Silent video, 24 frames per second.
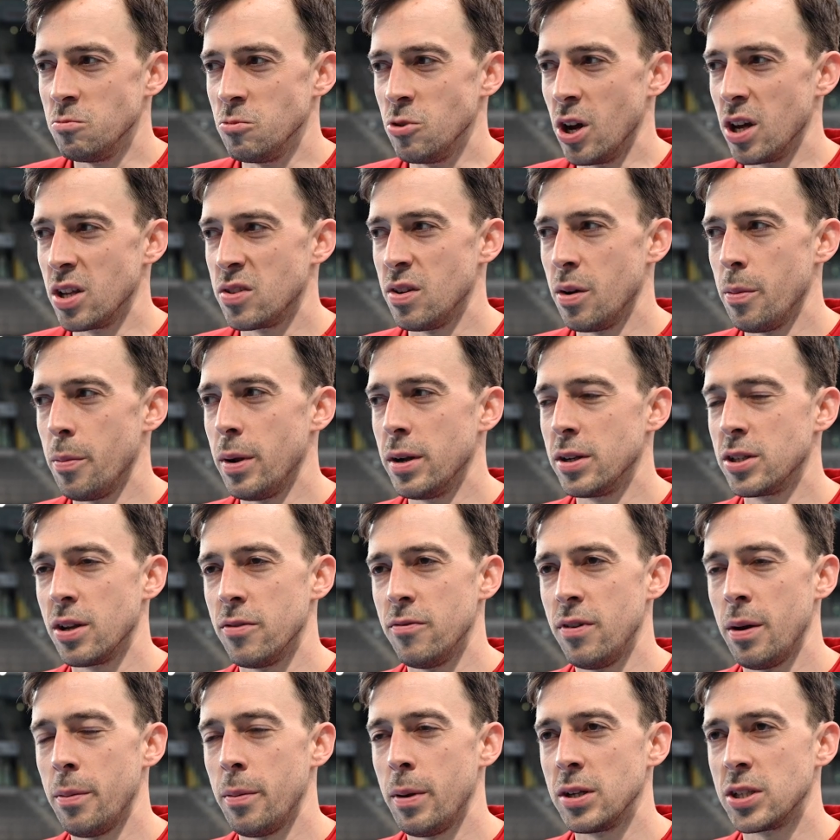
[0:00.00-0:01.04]
Ja, es werden mal,
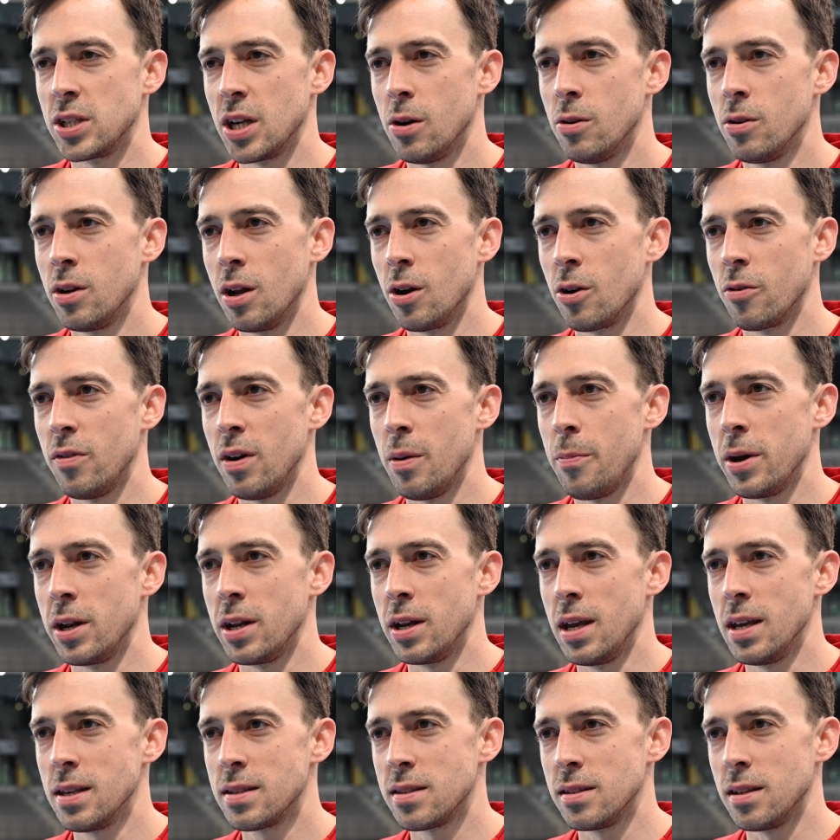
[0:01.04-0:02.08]
werden mal schauen, auch wer bei
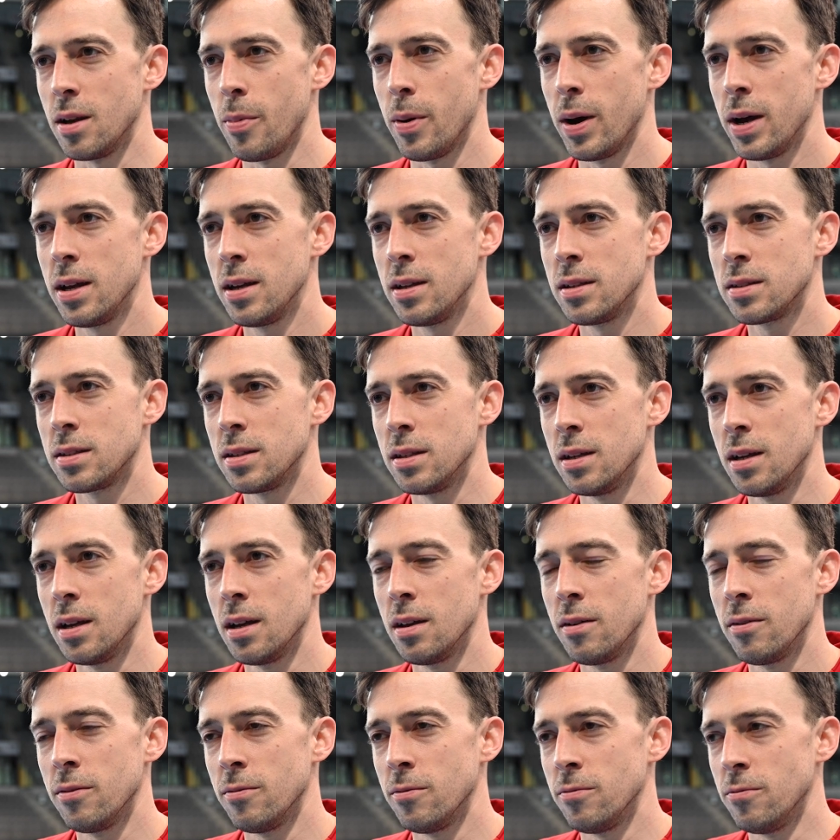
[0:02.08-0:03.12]
den Ästen dabei ist,
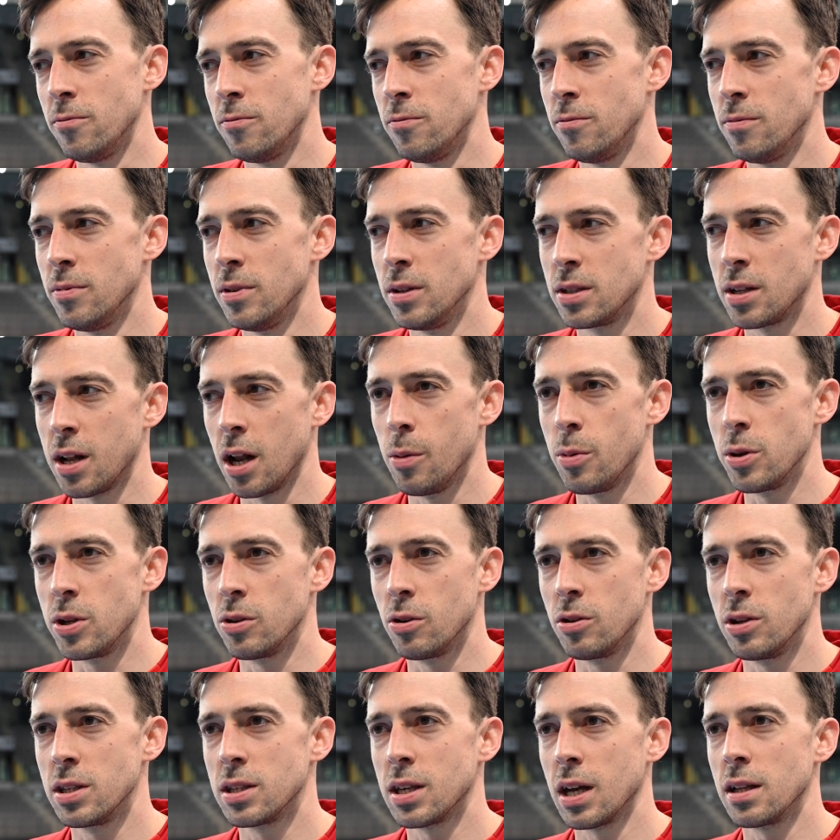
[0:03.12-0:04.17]
äh, ist glaube ich
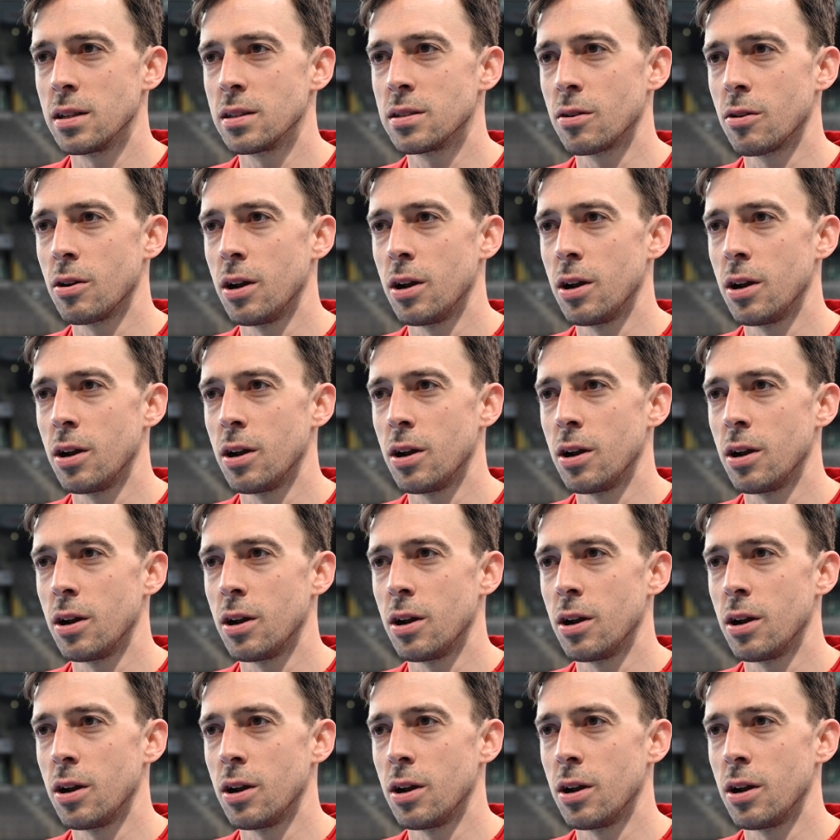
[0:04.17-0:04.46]
noch nicht ganz so